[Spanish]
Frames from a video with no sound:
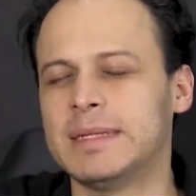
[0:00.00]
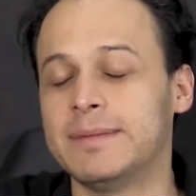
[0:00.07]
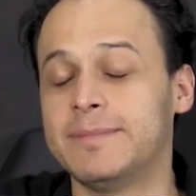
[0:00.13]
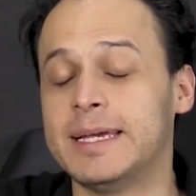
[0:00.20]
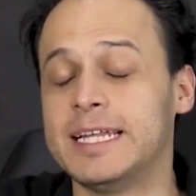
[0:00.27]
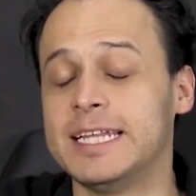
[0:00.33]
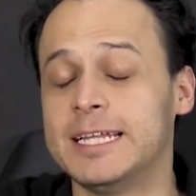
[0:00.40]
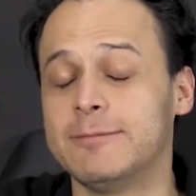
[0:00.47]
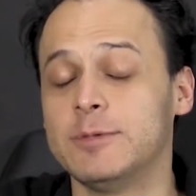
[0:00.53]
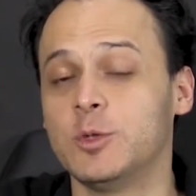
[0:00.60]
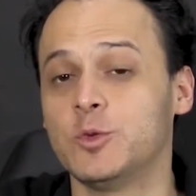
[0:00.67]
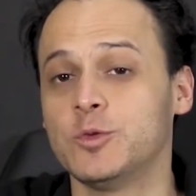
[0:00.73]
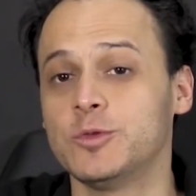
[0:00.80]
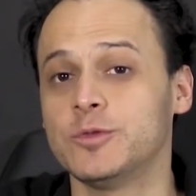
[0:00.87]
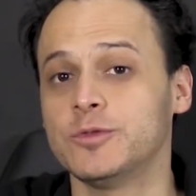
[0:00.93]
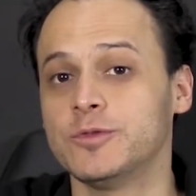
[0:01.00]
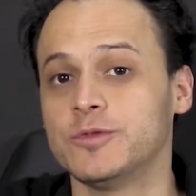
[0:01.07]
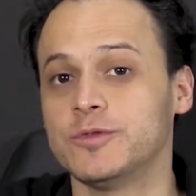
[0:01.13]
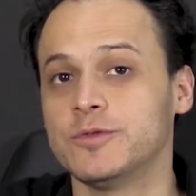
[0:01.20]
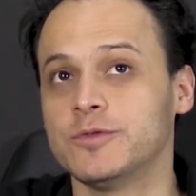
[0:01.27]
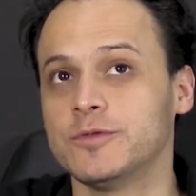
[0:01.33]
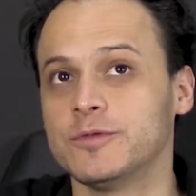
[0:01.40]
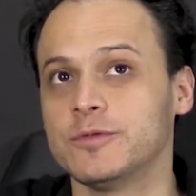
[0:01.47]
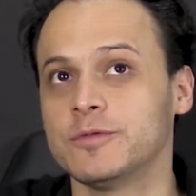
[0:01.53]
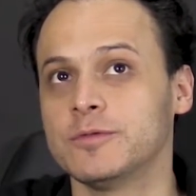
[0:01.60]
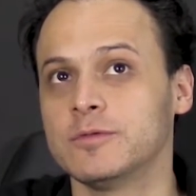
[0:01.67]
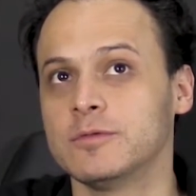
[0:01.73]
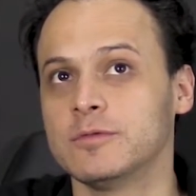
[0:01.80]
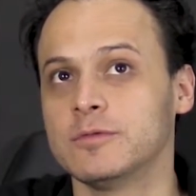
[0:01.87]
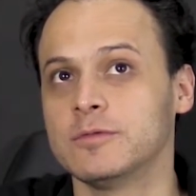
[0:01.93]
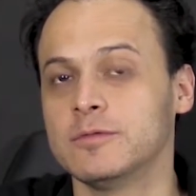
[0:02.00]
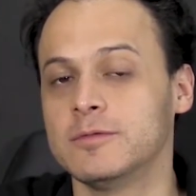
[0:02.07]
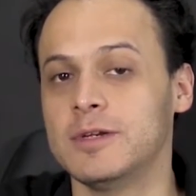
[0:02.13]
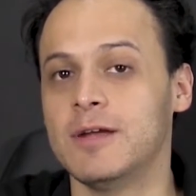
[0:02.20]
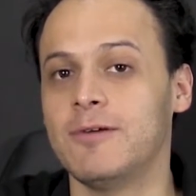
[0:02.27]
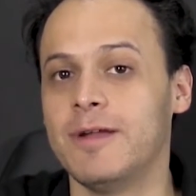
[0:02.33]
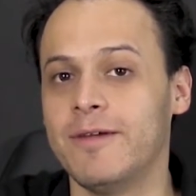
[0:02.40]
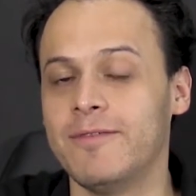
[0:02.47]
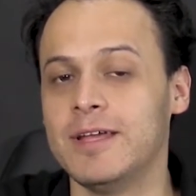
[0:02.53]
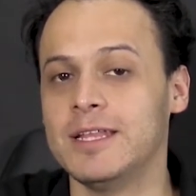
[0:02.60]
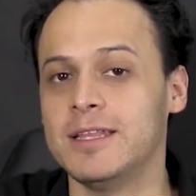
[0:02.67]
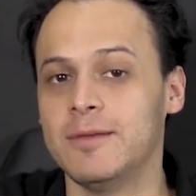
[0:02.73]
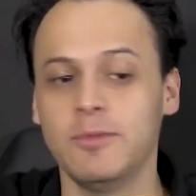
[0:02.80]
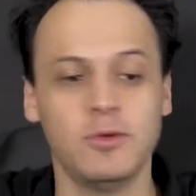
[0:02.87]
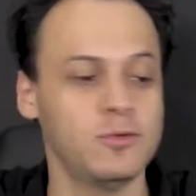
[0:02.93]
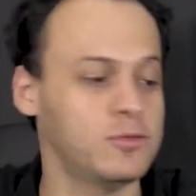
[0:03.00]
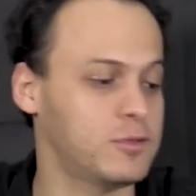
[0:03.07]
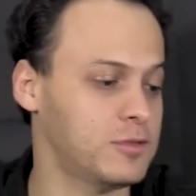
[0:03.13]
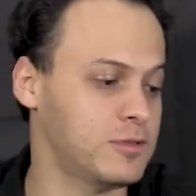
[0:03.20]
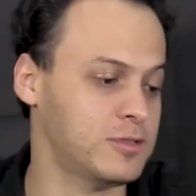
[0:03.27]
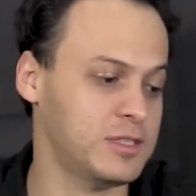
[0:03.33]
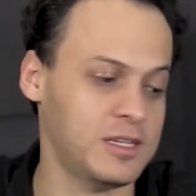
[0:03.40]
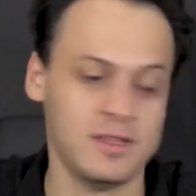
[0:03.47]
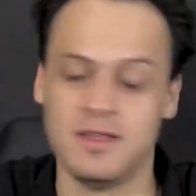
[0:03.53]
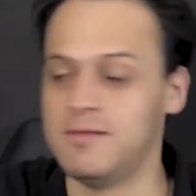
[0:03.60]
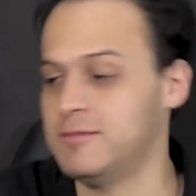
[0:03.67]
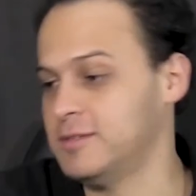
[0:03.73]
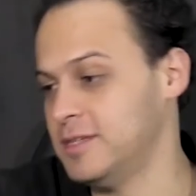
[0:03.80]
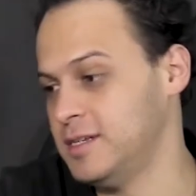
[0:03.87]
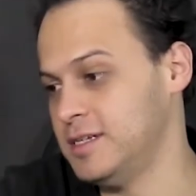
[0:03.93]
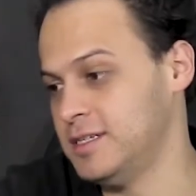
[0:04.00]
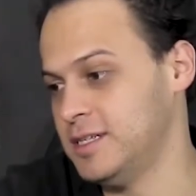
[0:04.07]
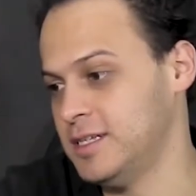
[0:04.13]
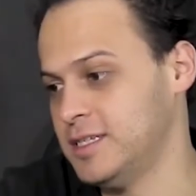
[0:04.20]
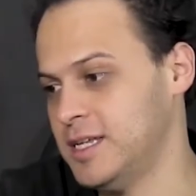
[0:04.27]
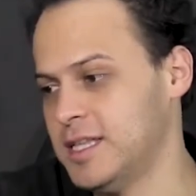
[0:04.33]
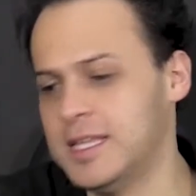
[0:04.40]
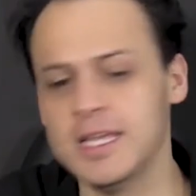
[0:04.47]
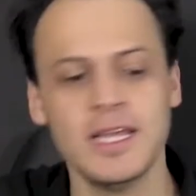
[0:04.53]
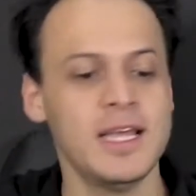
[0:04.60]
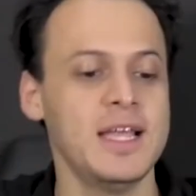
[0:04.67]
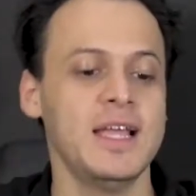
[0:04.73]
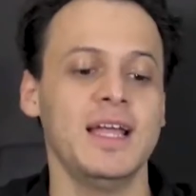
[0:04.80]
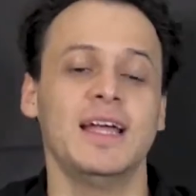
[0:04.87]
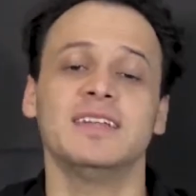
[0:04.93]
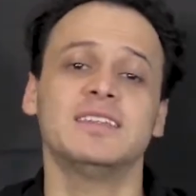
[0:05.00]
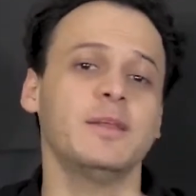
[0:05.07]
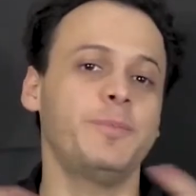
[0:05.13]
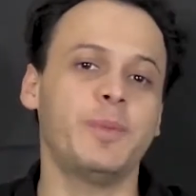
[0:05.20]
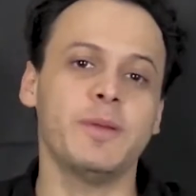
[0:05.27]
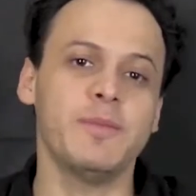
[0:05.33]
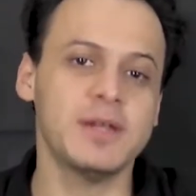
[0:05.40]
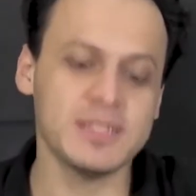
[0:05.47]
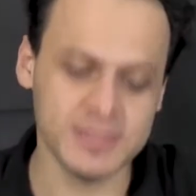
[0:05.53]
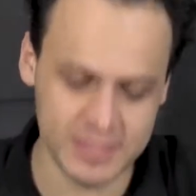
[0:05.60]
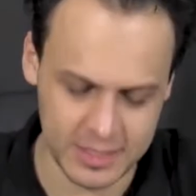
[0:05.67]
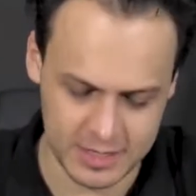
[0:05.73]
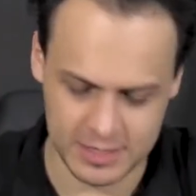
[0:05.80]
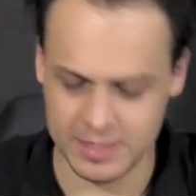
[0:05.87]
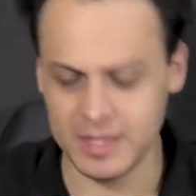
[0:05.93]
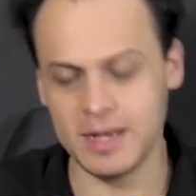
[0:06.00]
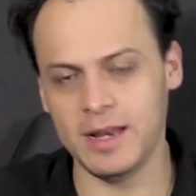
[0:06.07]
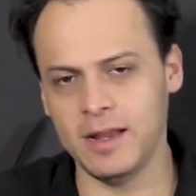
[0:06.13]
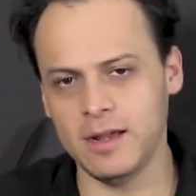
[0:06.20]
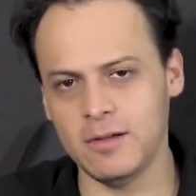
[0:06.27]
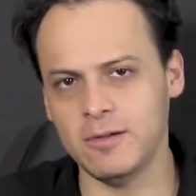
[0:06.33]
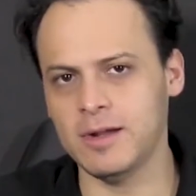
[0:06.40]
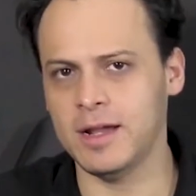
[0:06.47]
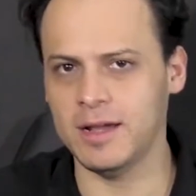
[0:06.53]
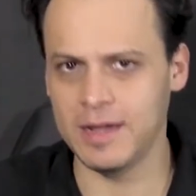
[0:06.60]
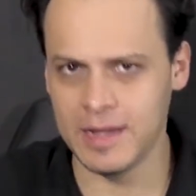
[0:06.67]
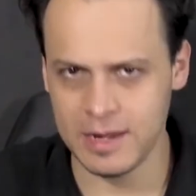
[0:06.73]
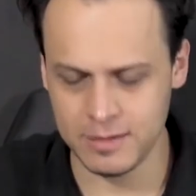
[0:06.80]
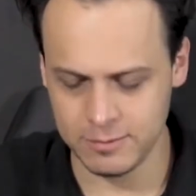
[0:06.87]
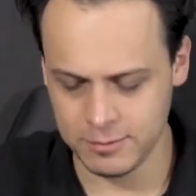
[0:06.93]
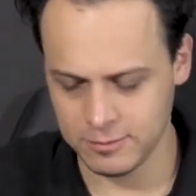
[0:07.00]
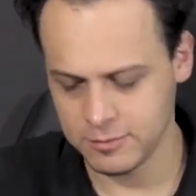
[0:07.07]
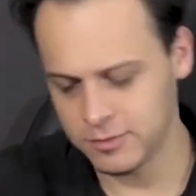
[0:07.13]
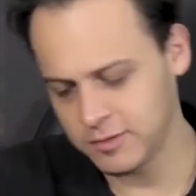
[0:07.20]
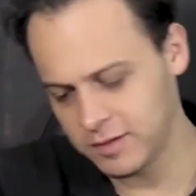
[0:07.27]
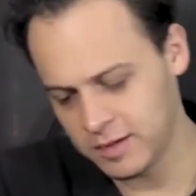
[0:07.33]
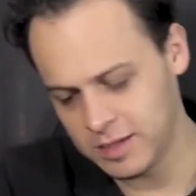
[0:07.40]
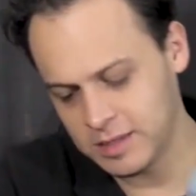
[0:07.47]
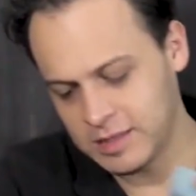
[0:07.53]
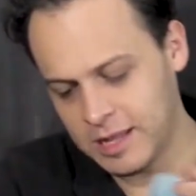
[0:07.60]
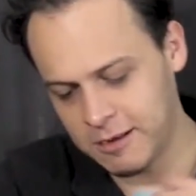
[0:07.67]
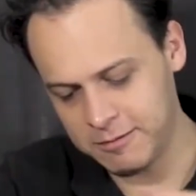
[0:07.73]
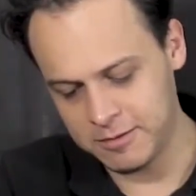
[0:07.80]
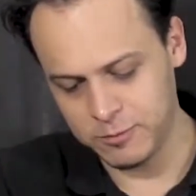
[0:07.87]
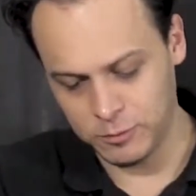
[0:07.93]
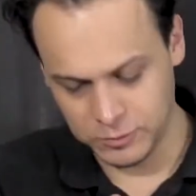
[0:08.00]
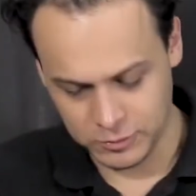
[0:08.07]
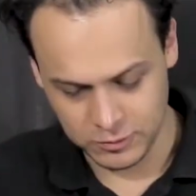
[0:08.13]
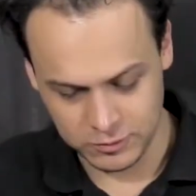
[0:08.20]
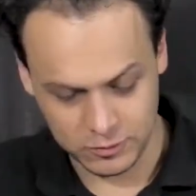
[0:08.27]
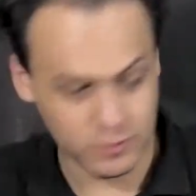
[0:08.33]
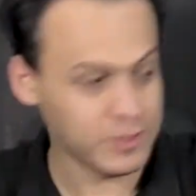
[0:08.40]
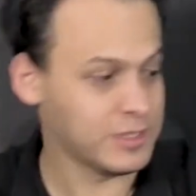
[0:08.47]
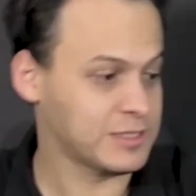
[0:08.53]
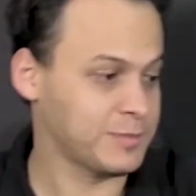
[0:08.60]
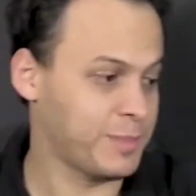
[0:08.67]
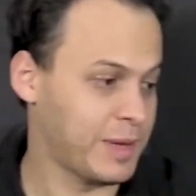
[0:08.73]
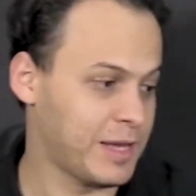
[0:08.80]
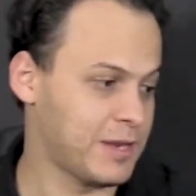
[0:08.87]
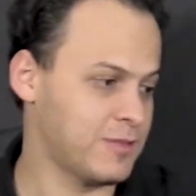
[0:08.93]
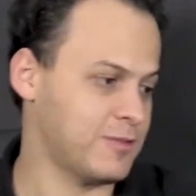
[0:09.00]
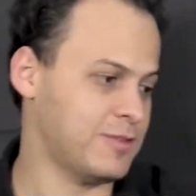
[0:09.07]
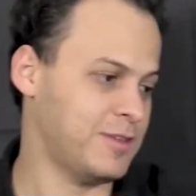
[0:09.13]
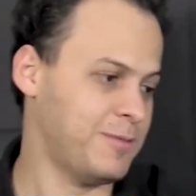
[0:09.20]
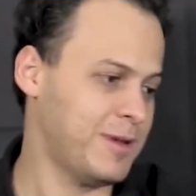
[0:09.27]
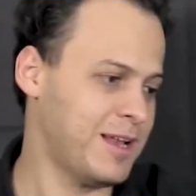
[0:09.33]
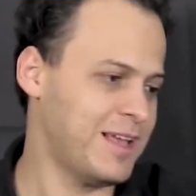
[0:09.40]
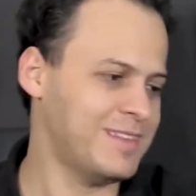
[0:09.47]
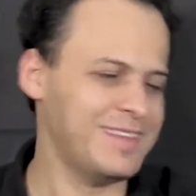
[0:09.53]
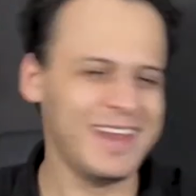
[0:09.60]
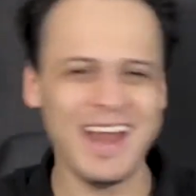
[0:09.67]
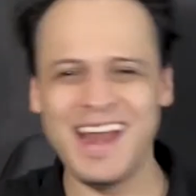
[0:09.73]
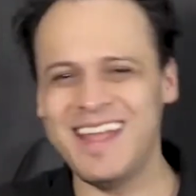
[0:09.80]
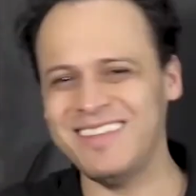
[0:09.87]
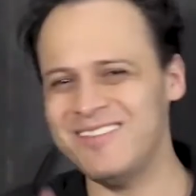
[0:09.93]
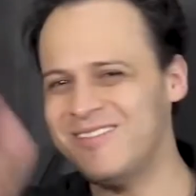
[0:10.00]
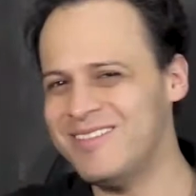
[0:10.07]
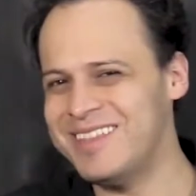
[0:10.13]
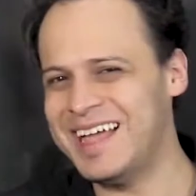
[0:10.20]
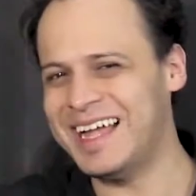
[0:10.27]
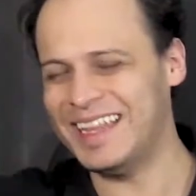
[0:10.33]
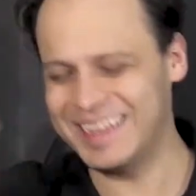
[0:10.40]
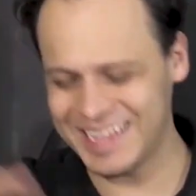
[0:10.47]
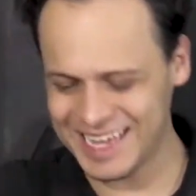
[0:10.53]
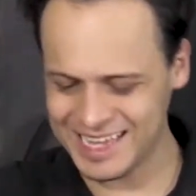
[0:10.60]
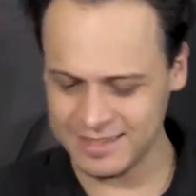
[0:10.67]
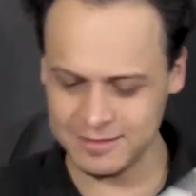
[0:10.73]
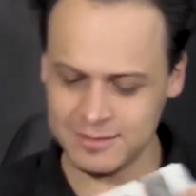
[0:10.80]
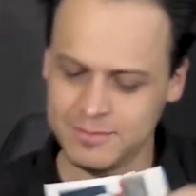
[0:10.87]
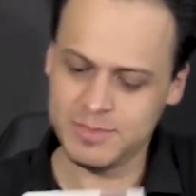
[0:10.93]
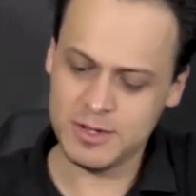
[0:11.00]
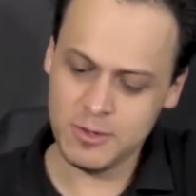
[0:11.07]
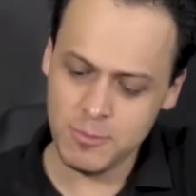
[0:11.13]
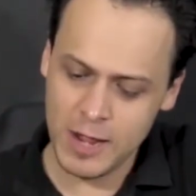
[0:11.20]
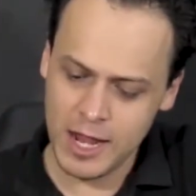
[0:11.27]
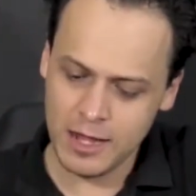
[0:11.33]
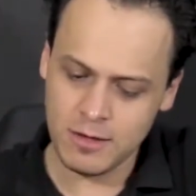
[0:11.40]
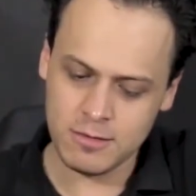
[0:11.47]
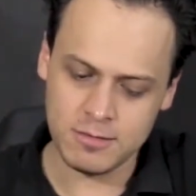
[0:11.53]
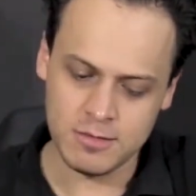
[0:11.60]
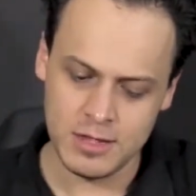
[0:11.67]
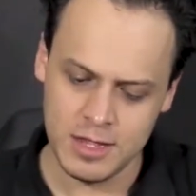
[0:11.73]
y 20 minutos. Una hora 20 minutos nos tardamos en este set. Es el primer set de Lego que armo. Yo sé que tal vez muchos son expertos y van a decir, eres un tetazo, pero bueno,